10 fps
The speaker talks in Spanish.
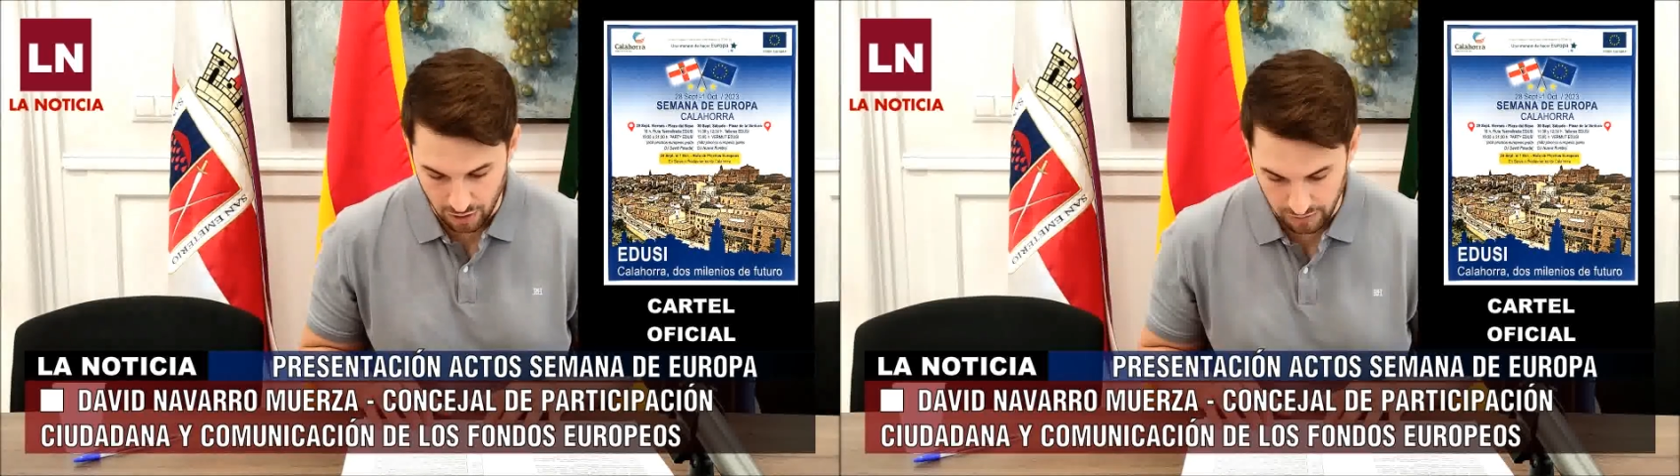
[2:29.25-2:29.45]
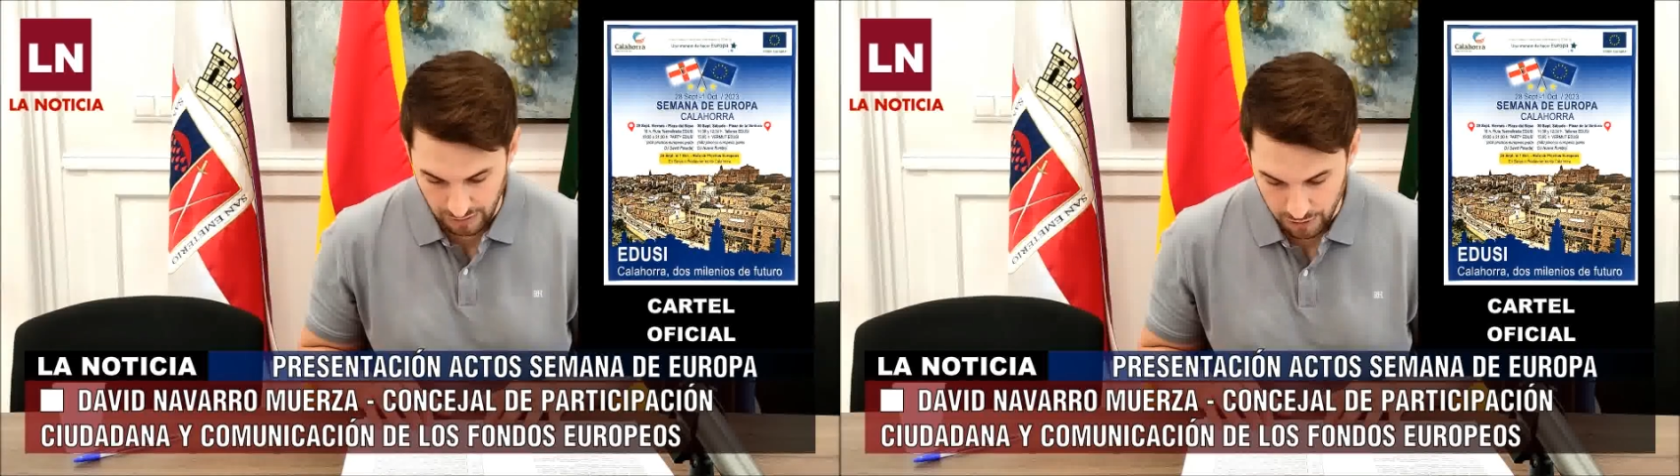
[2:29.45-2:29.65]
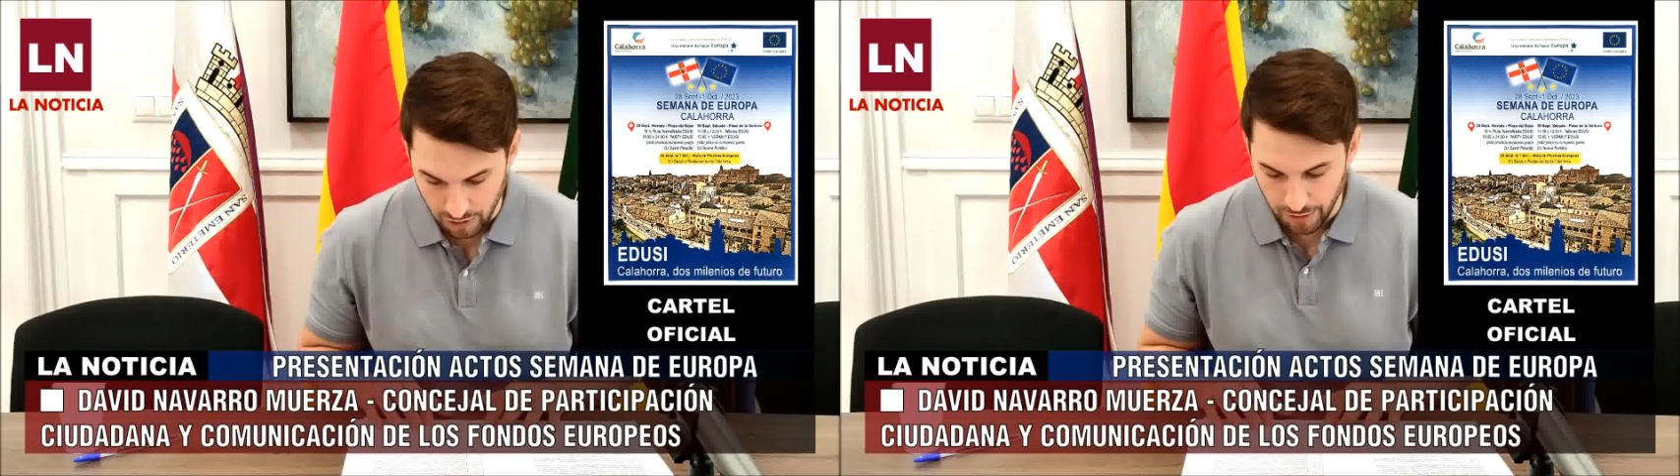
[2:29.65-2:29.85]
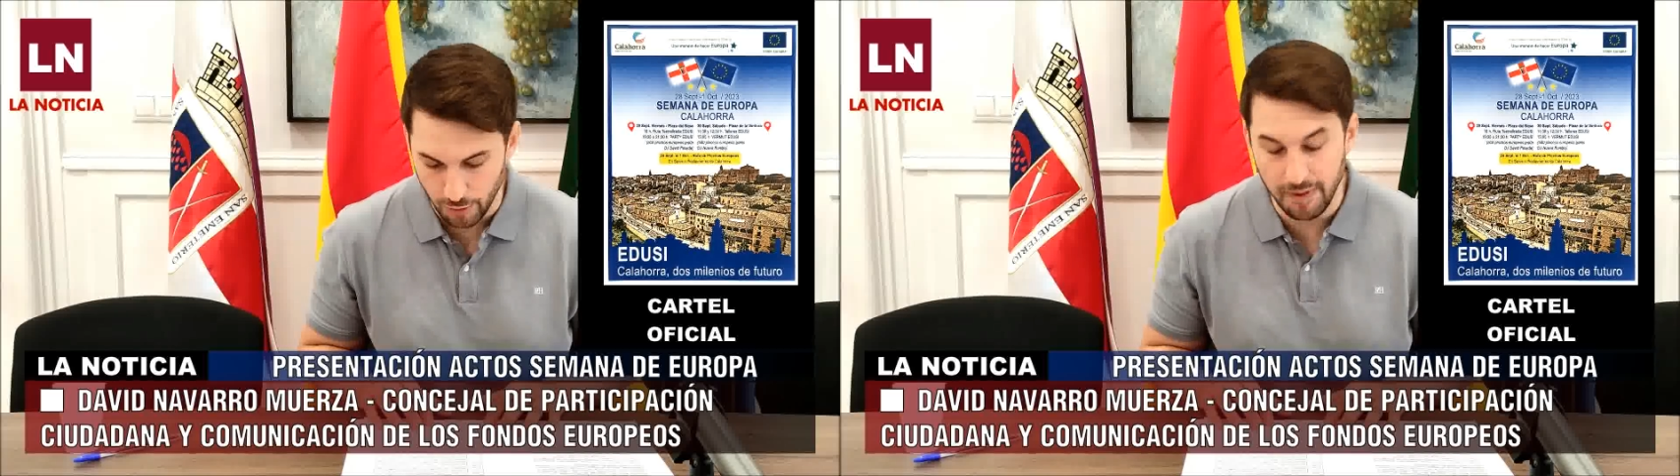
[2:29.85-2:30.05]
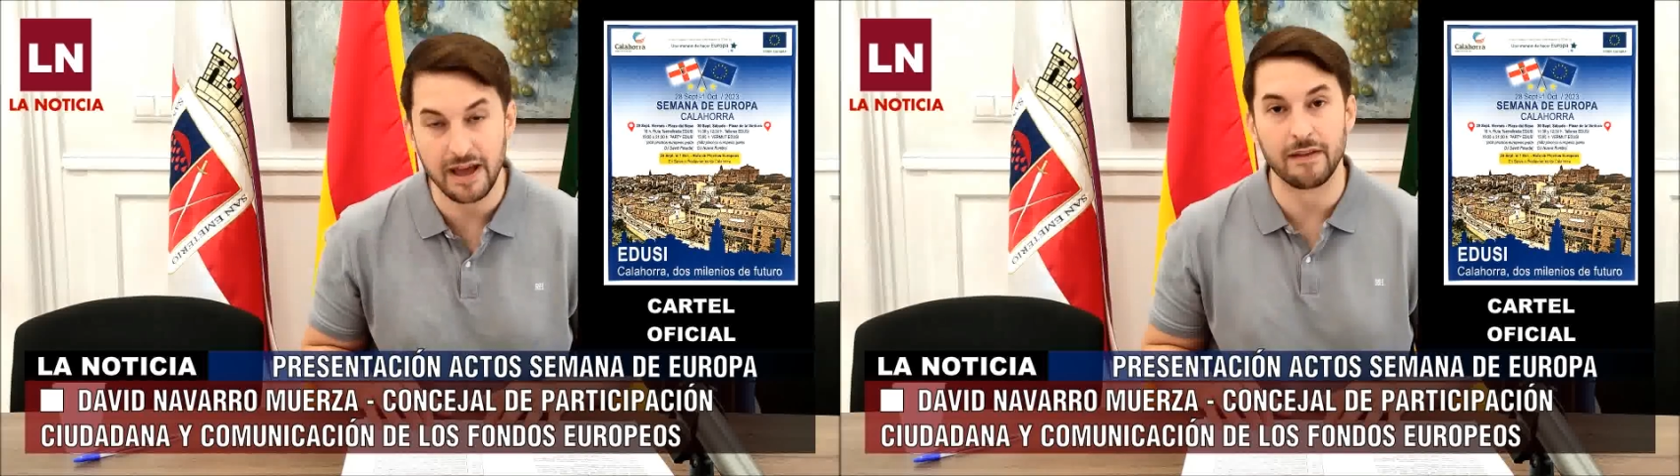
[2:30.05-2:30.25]
con la Unión
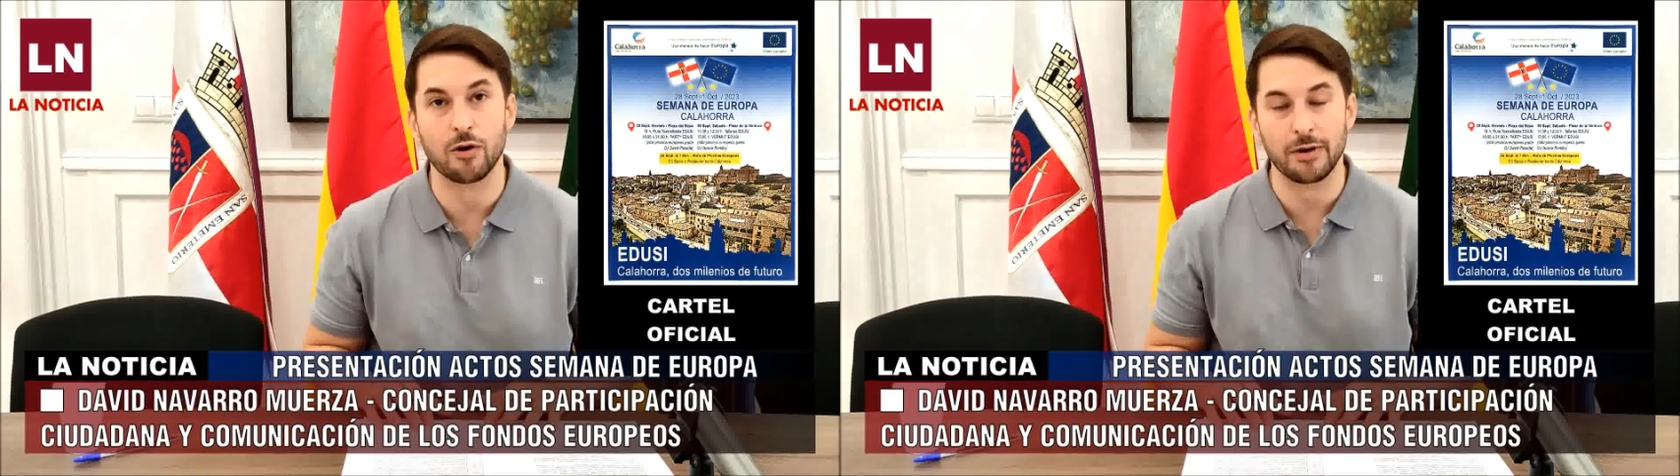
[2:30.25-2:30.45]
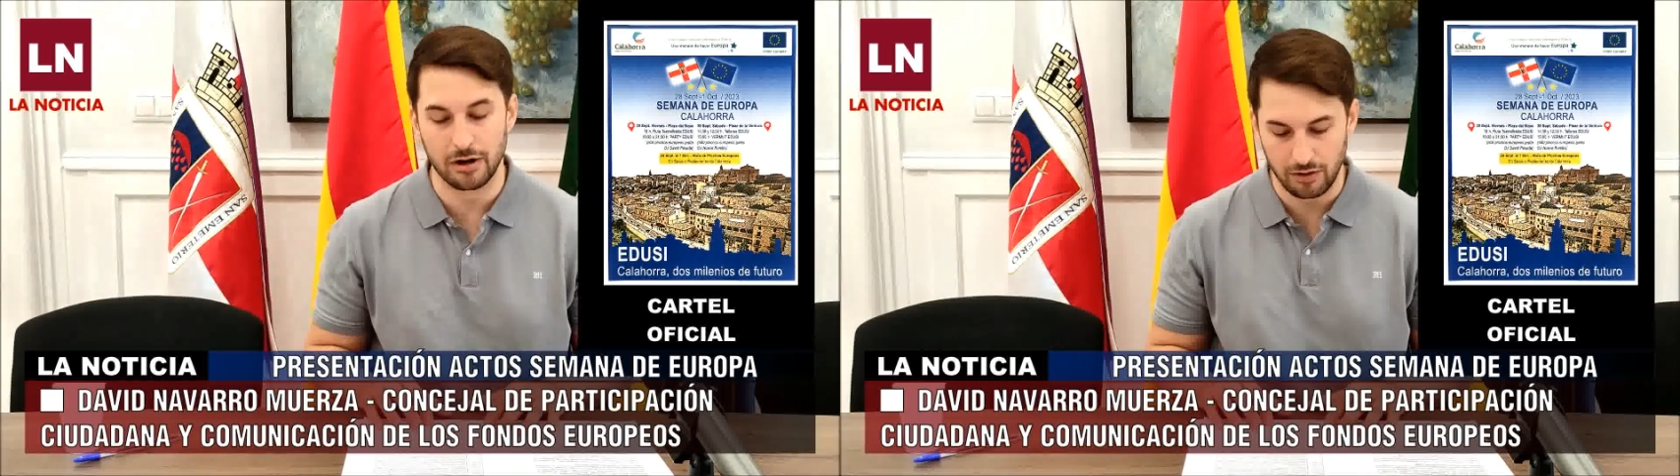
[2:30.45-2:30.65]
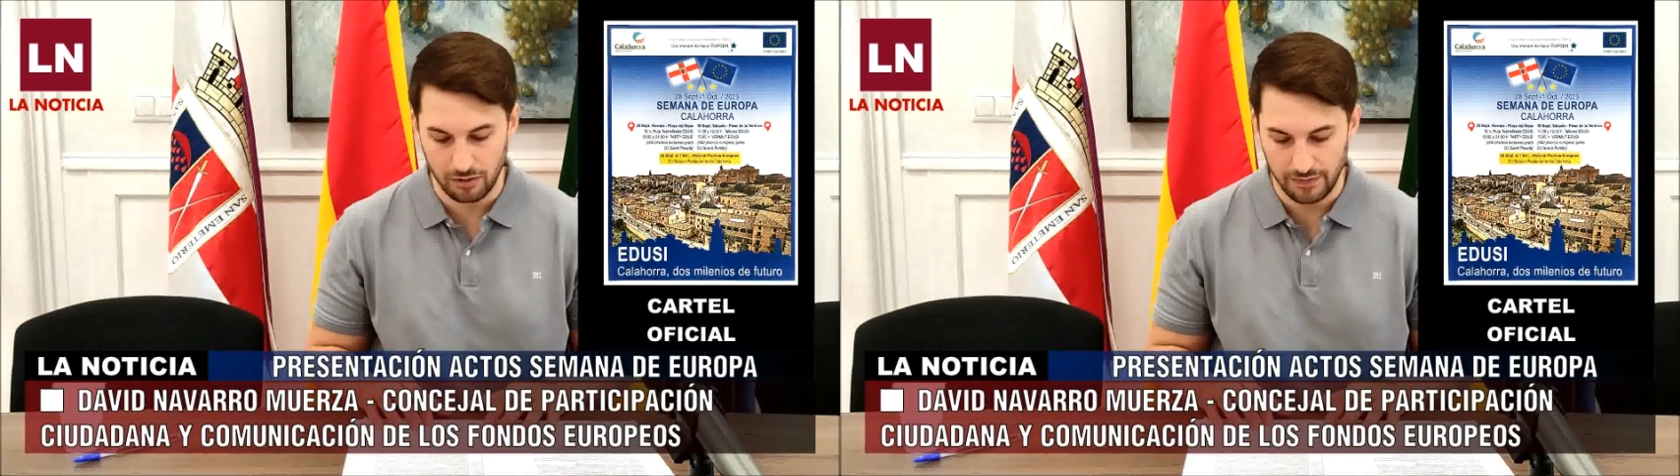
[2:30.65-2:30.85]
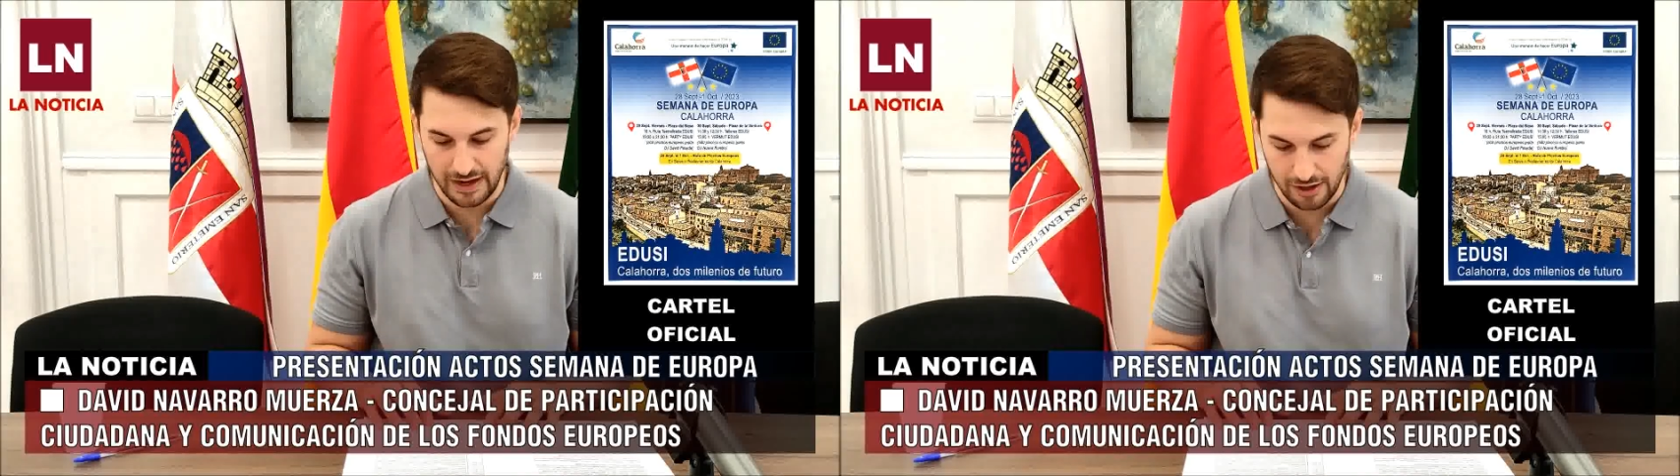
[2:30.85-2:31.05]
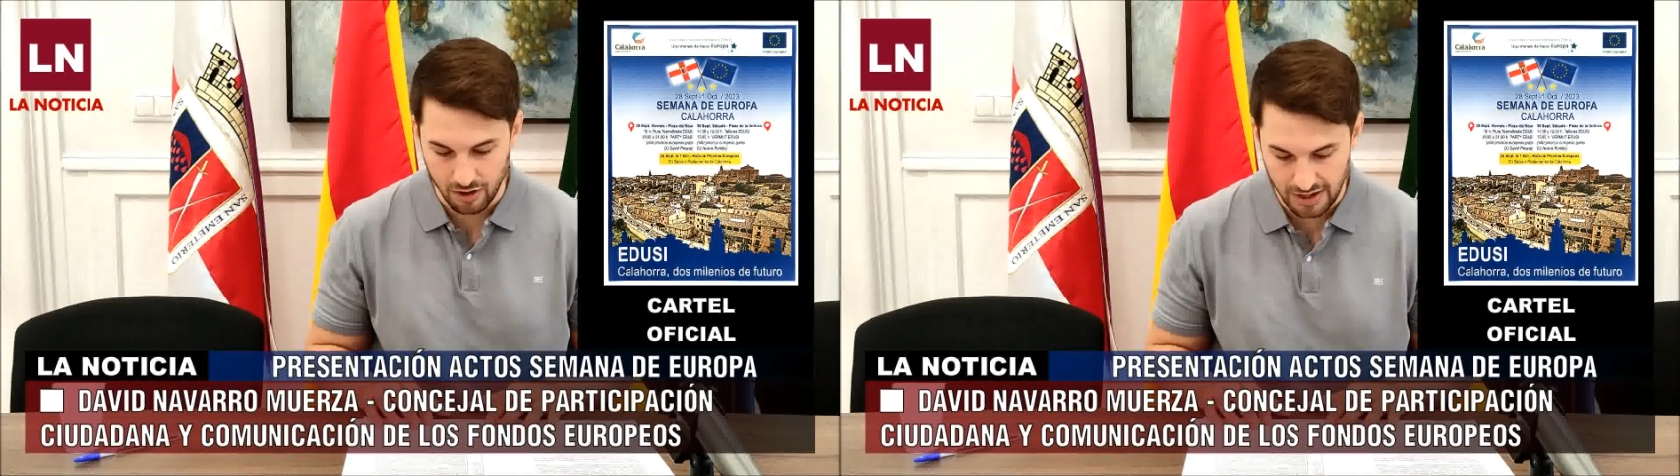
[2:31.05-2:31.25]
Europea del Gobierno
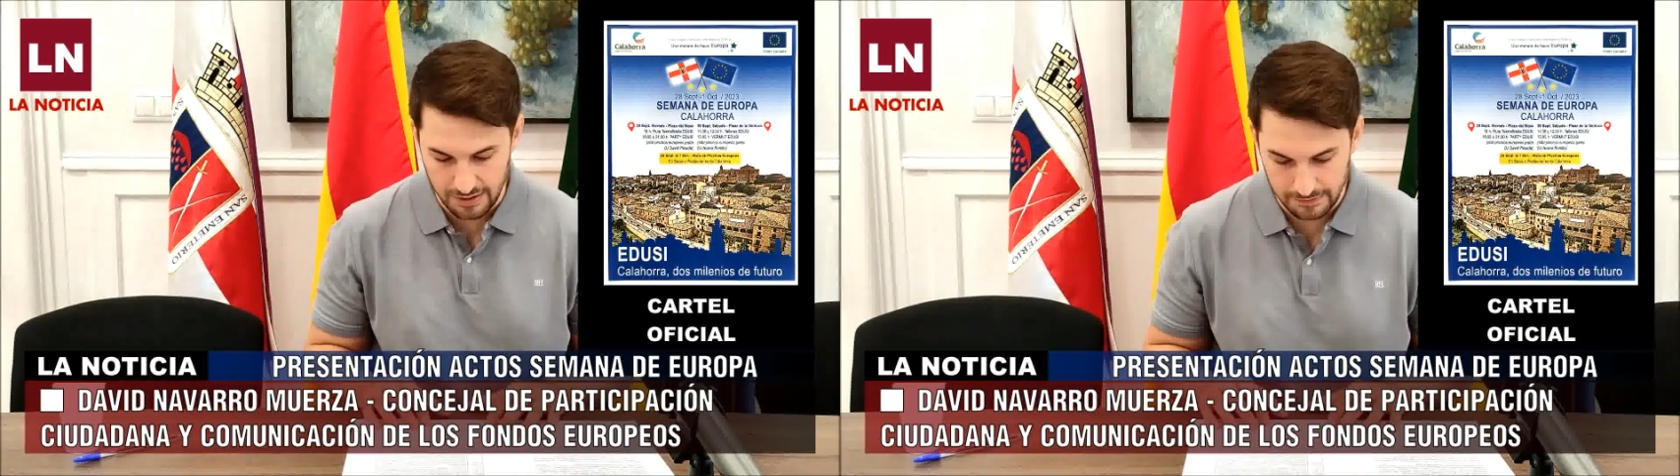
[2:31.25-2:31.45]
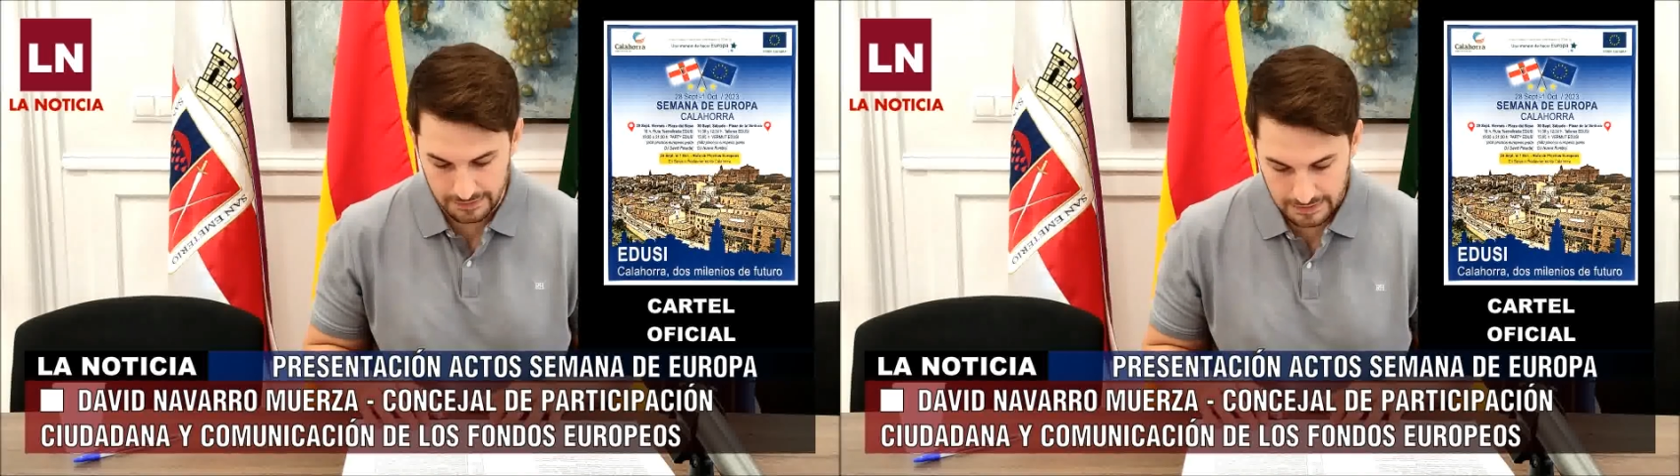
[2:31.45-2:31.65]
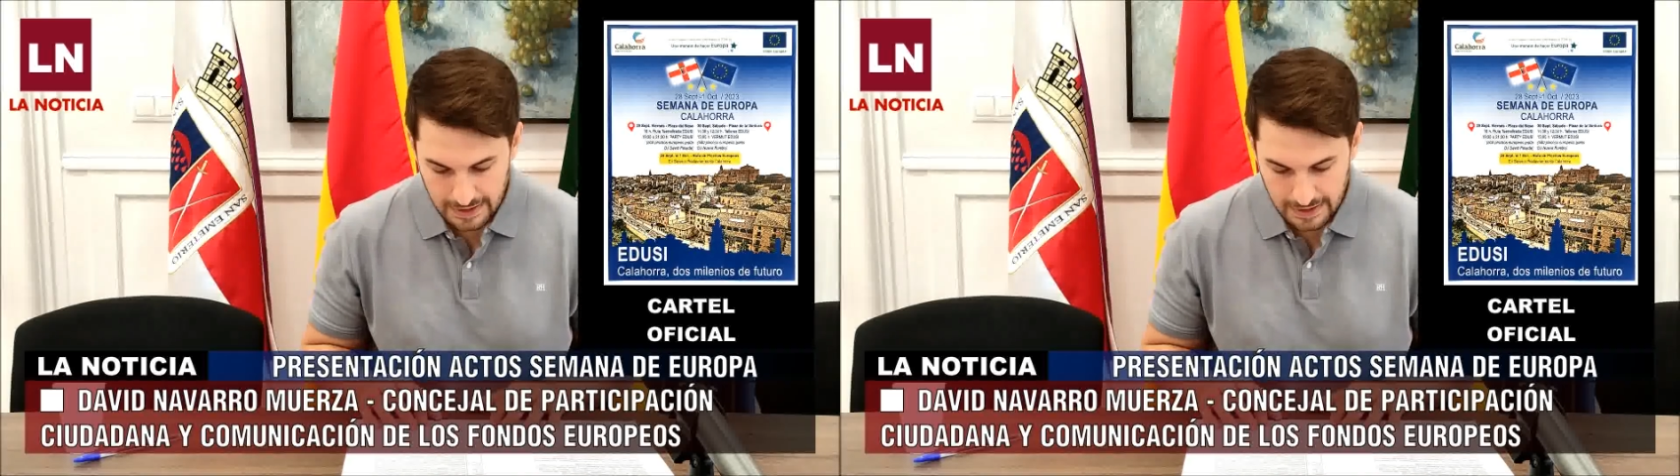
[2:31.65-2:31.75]
de La Rioja,